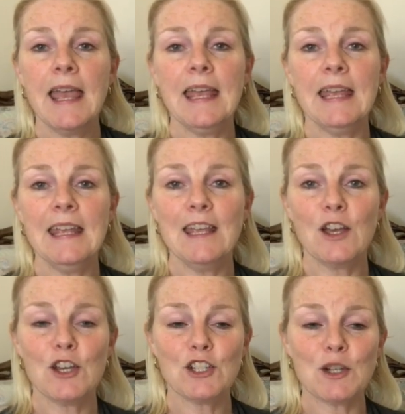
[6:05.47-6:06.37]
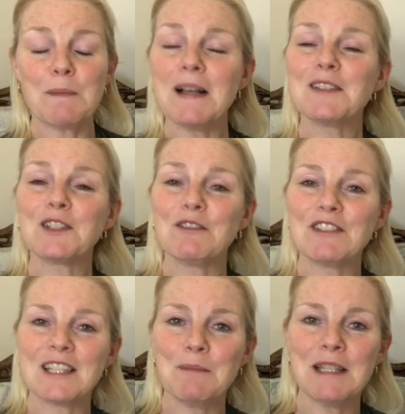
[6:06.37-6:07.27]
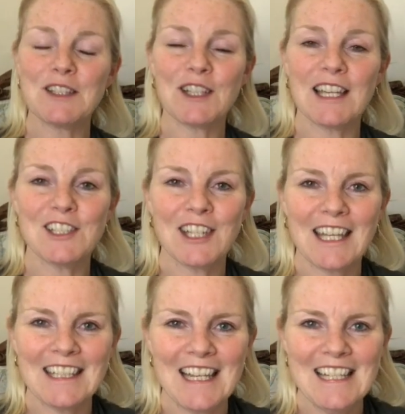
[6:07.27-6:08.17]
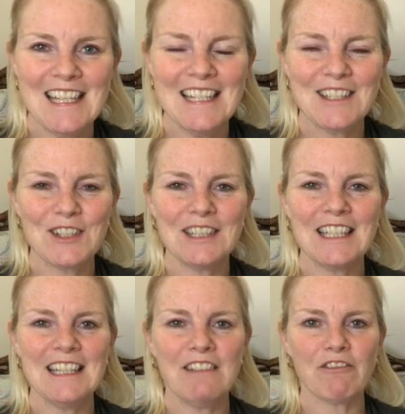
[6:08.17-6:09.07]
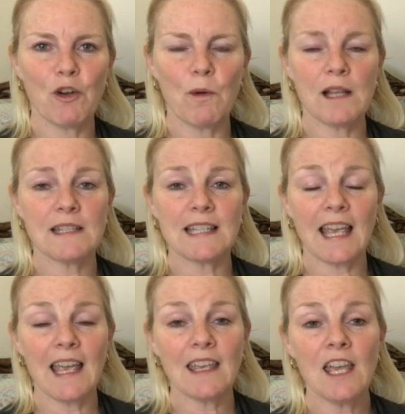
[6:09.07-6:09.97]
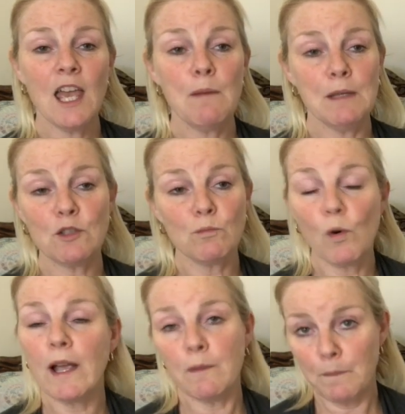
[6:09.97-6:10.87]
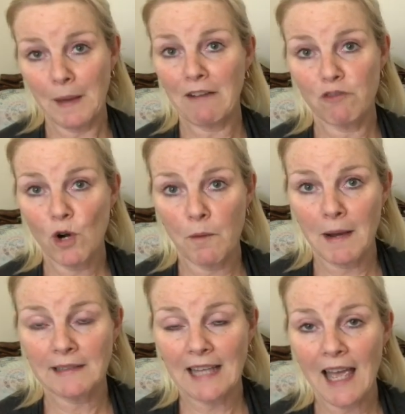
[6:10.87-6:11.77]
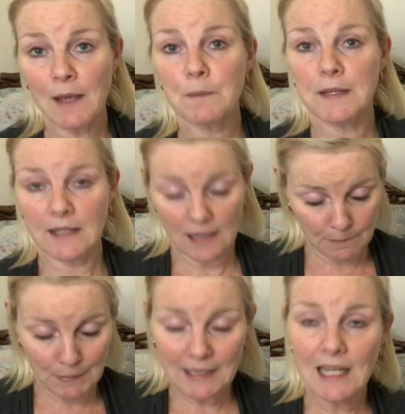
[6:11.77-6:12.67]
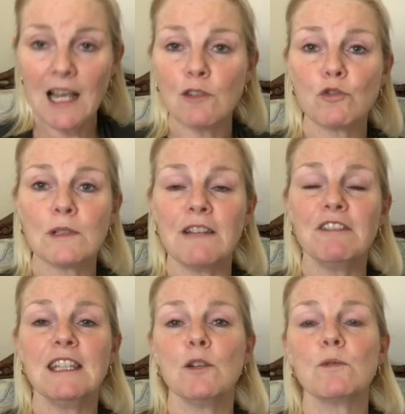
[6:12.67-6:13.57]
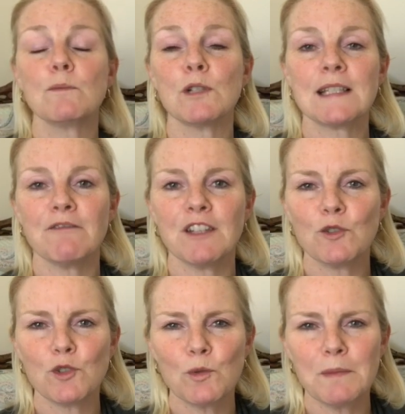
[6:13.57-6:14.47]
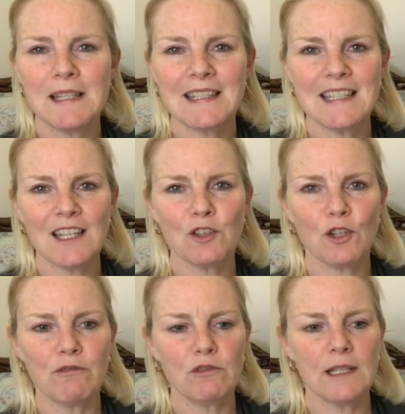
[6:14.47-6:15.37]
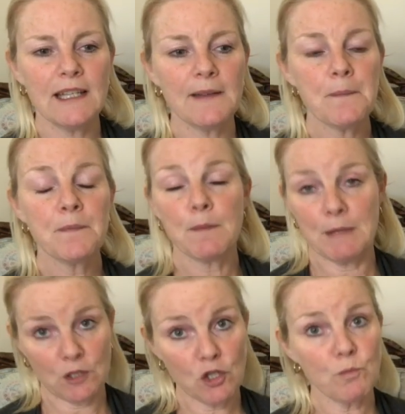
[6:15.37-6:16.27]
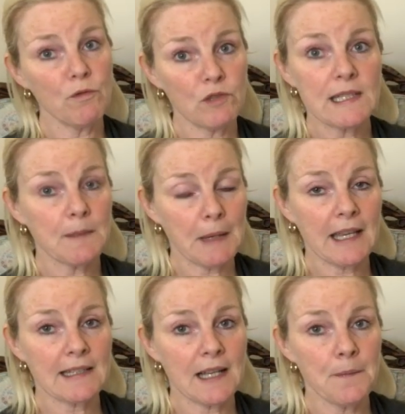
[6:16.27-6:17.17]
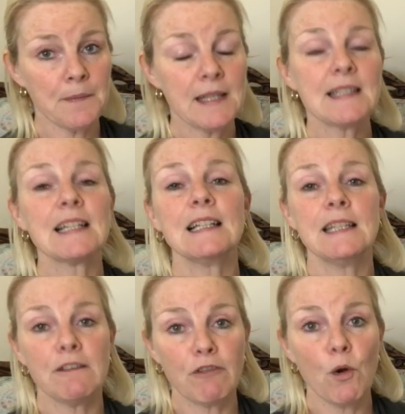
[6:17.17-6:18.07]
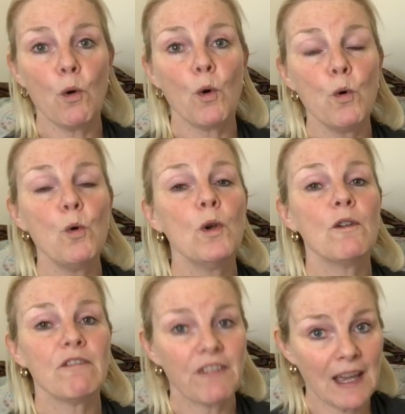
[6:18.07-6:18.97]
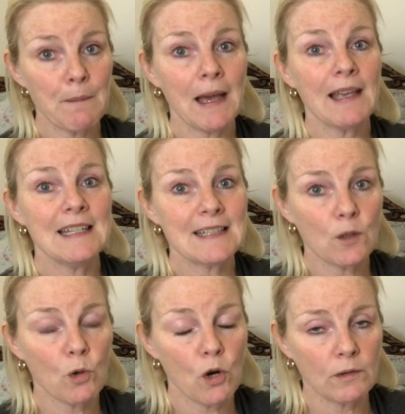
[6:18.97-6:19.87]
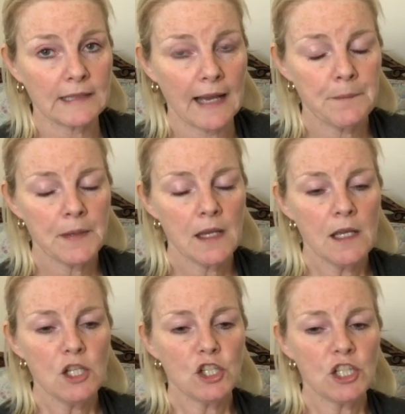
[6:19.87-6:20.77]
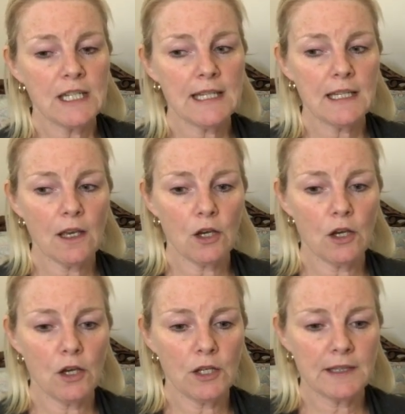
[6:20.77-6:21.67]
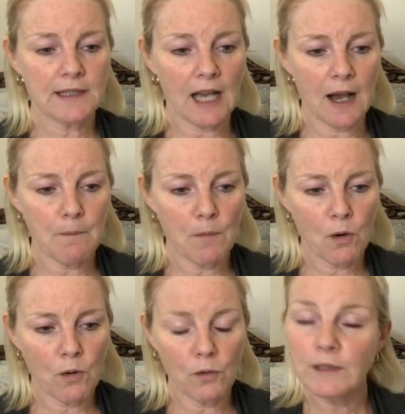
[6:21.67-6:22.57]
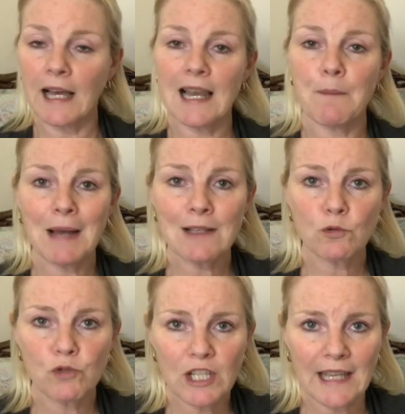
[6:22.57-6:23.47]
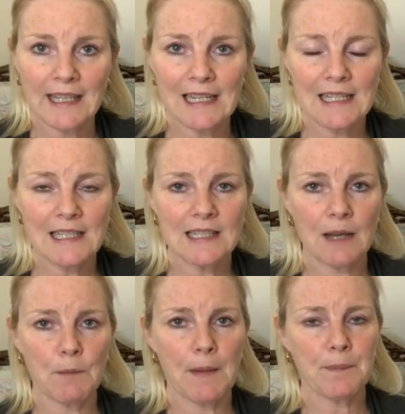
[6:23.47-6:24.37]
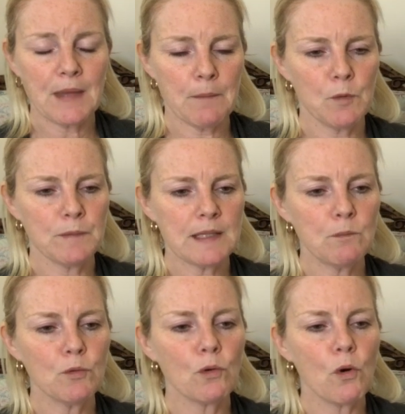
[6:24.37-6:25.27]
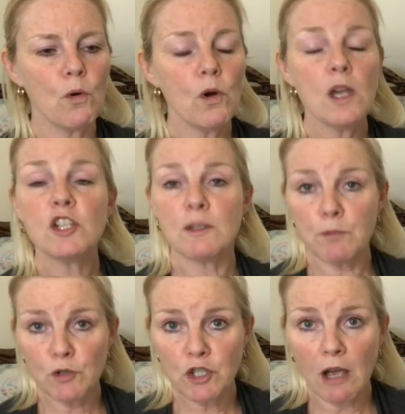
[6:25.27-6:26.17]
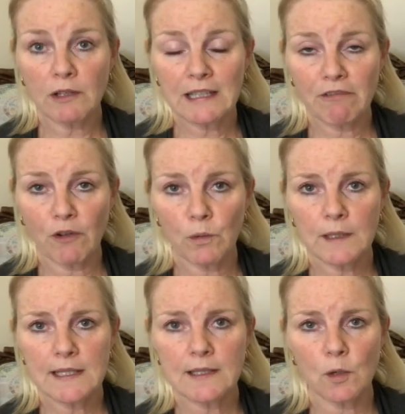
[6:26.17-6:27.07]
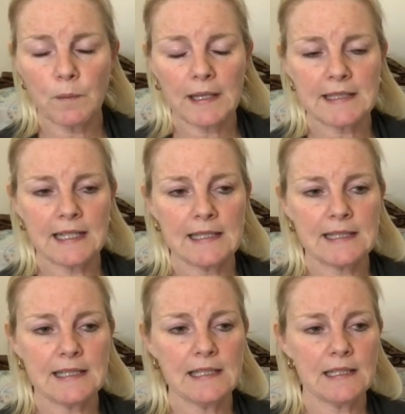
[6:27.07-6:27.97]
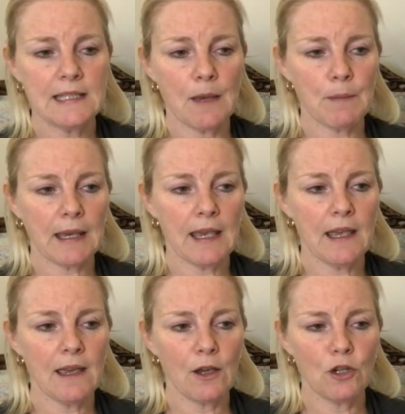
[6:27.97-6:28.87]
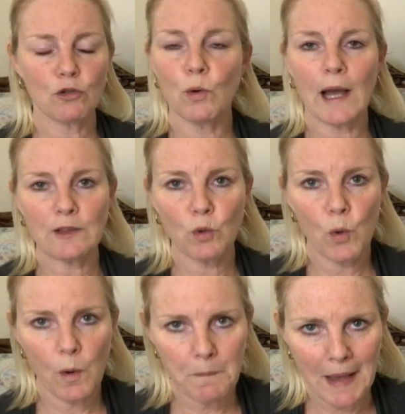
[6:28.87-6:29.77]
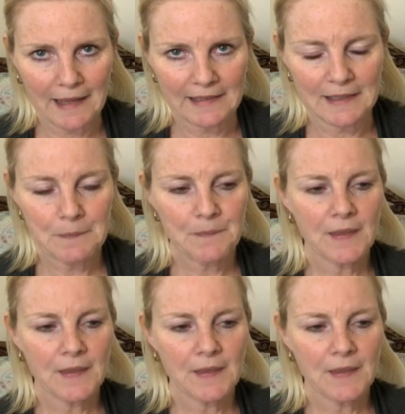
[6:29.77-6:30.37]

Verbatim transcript: Et euh, je pense que vous aimez ça quand je canalise euh, des défunts en direct, mais du moins par vos commentaires. Puis mettez-les en dessous de la vidéo. Moi, ça me fait toujours plaisir de vous lire. Mais ce que je peux vous dire, par exemple, c'est que les défunts, eux, vraiment, ils sont contents. J'ai euh, dans, mon, dans la place où je canalise, dans, mon petit bureau, j'ai plusieurs défunts qui sont présents ici, qui aimeraient euh, tour à tour parler.